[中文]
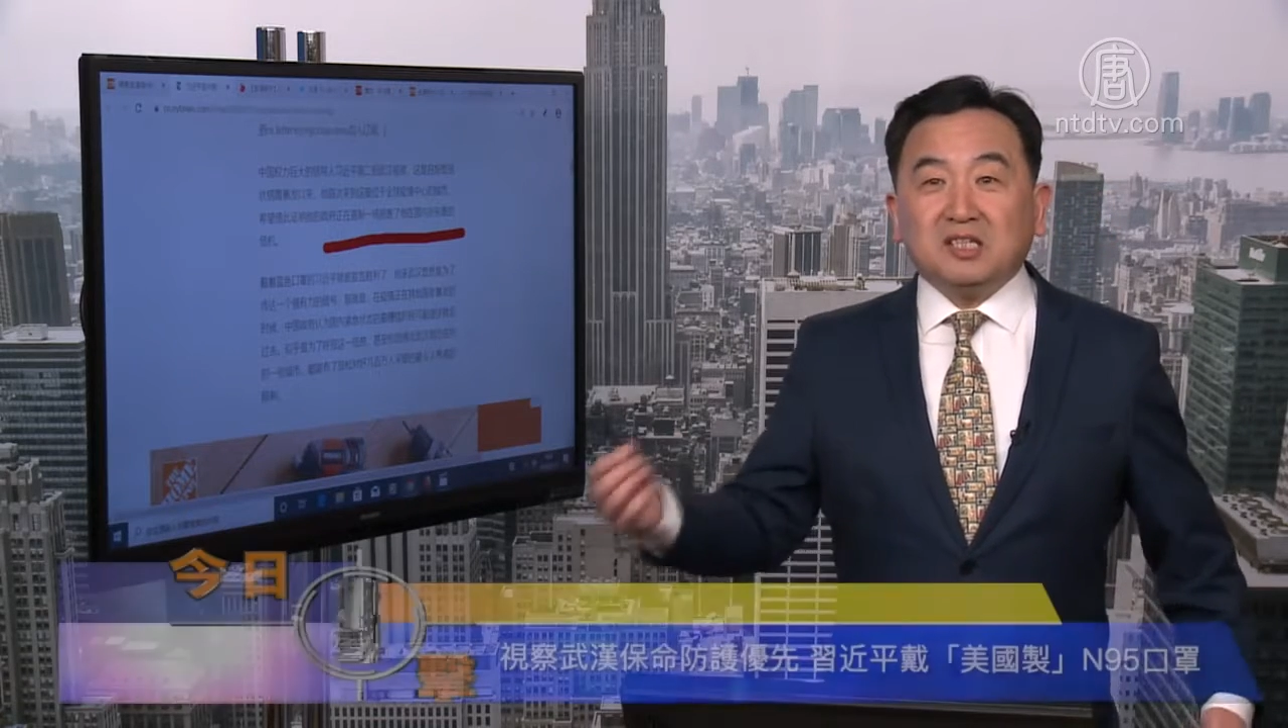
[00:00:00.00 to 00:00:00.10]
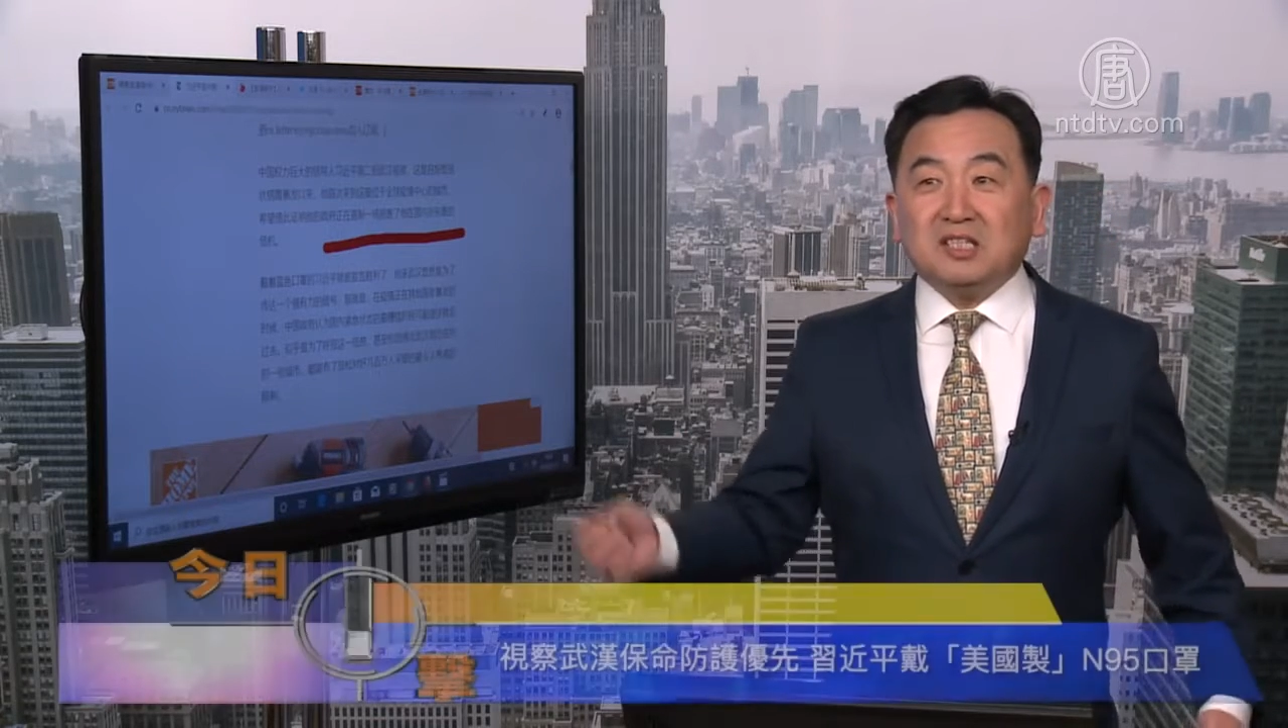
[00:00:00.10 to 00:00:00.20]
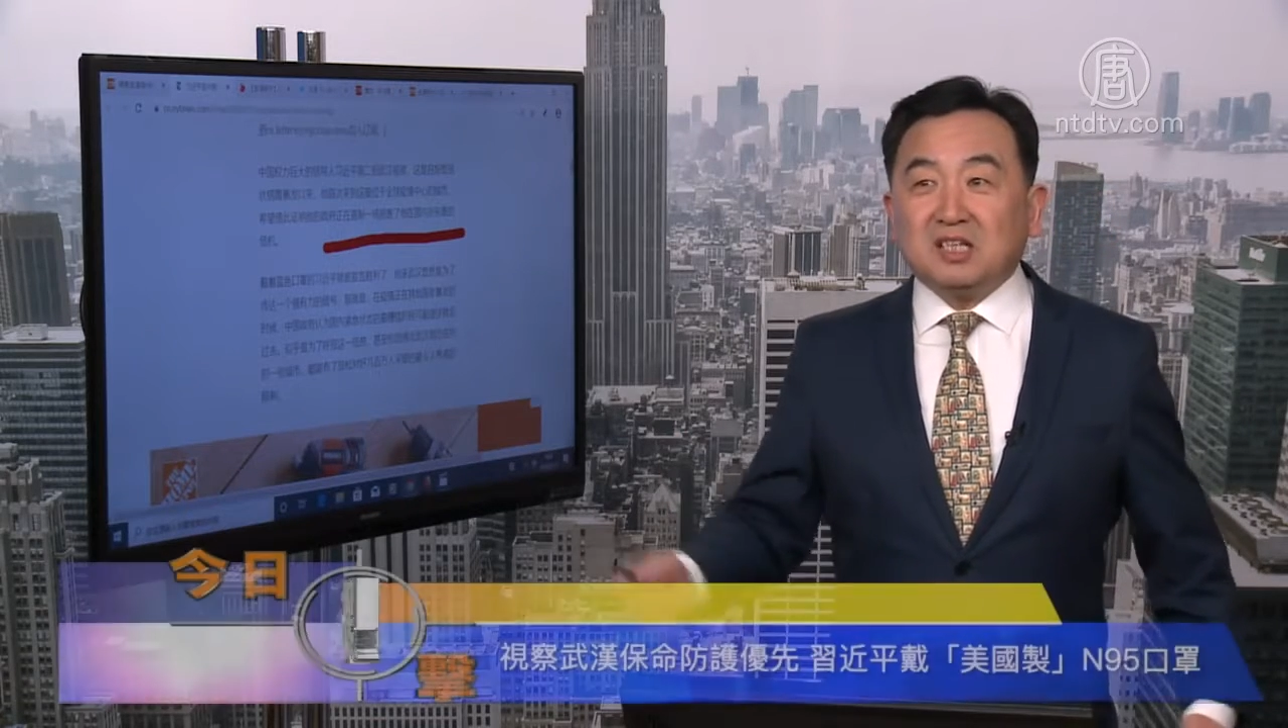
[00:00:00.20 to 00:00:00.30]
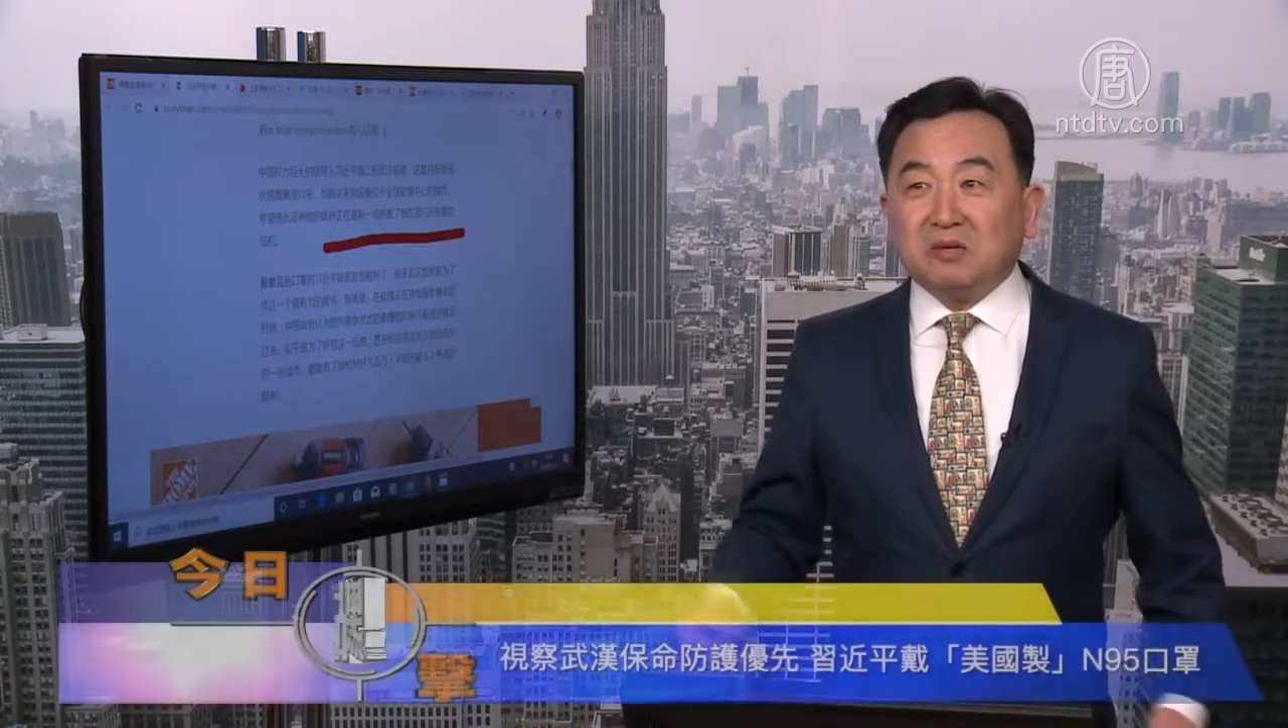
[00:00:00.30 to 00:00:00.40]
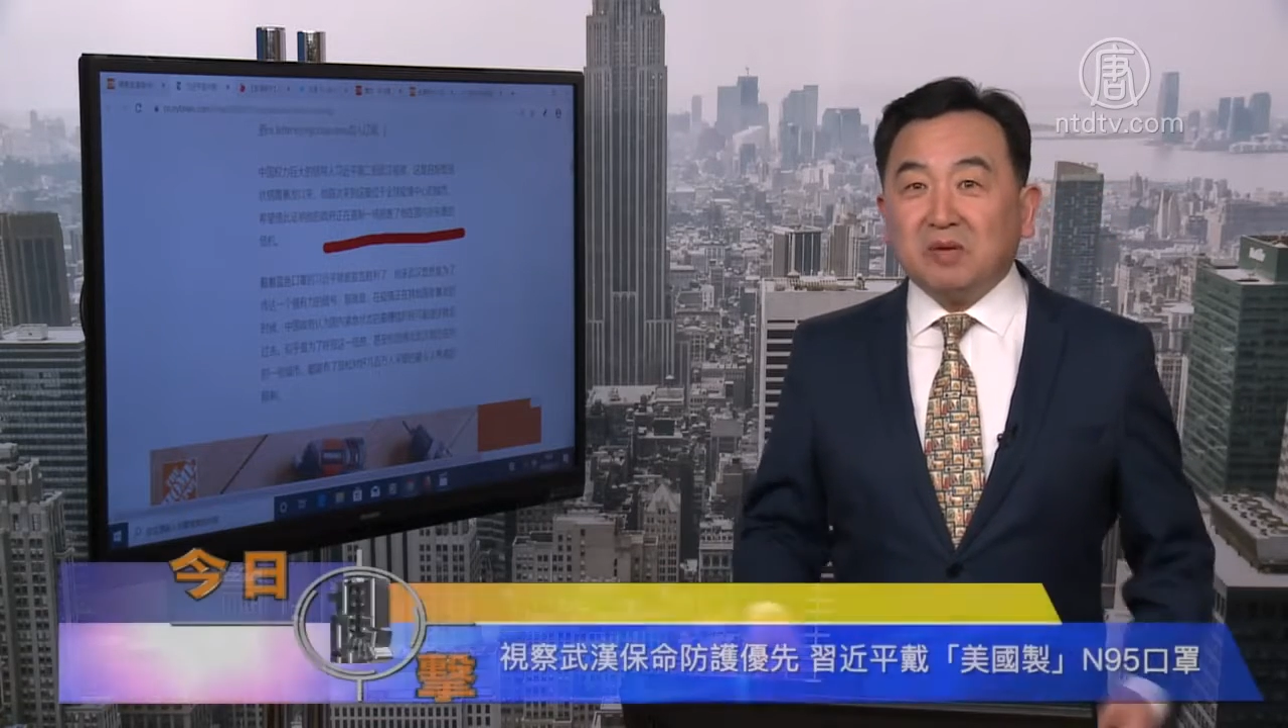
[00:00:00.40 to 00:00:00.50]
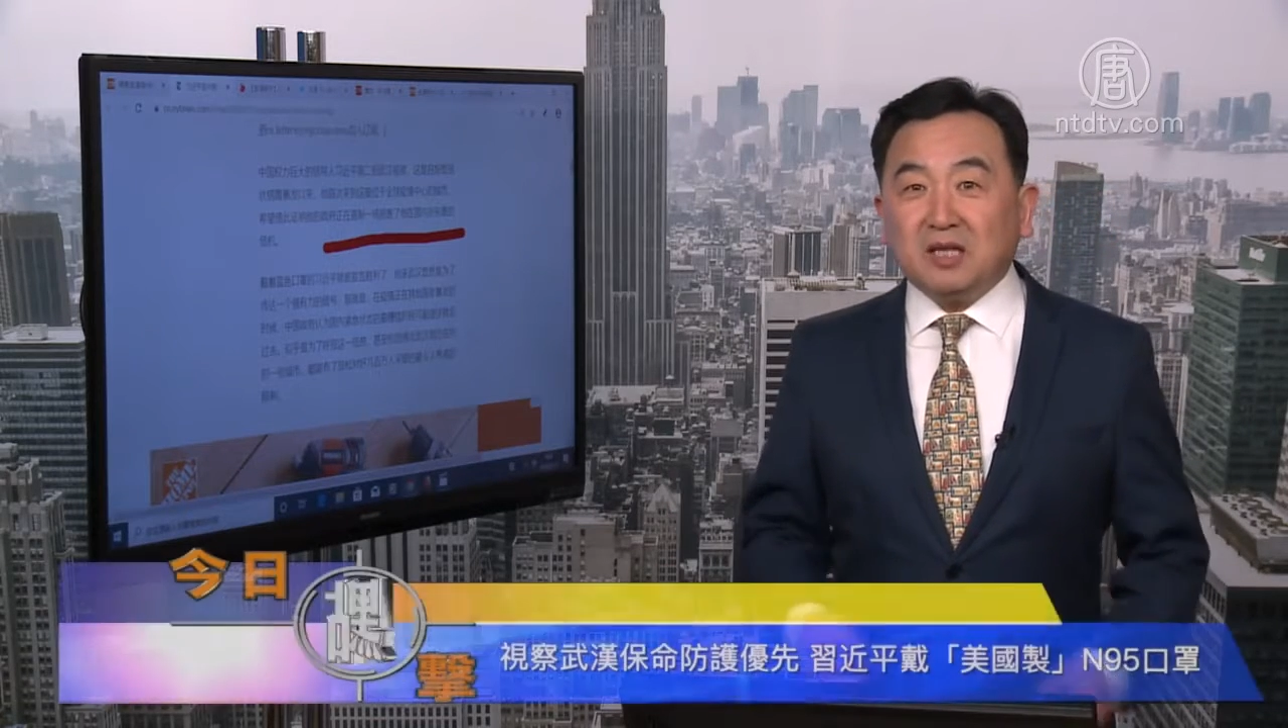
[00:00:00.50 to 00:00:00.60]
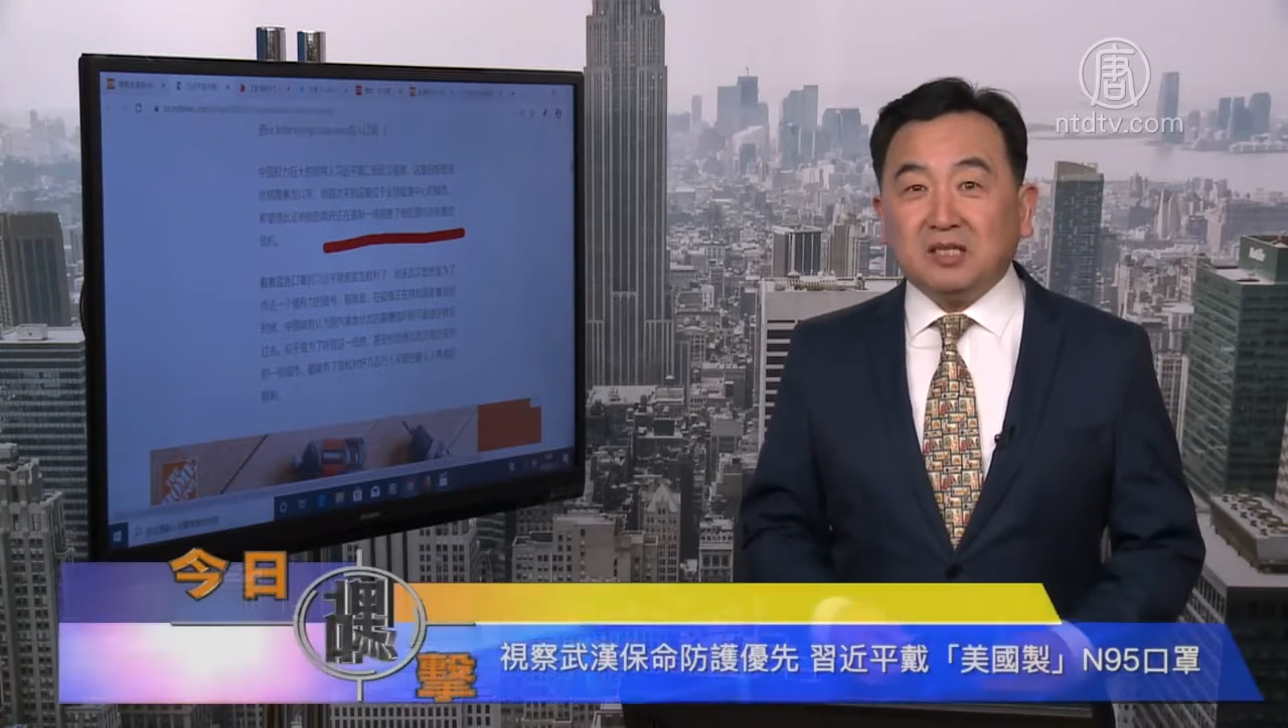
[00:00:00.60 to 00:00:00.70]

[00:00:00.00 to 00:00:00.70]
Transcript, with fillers: 济层面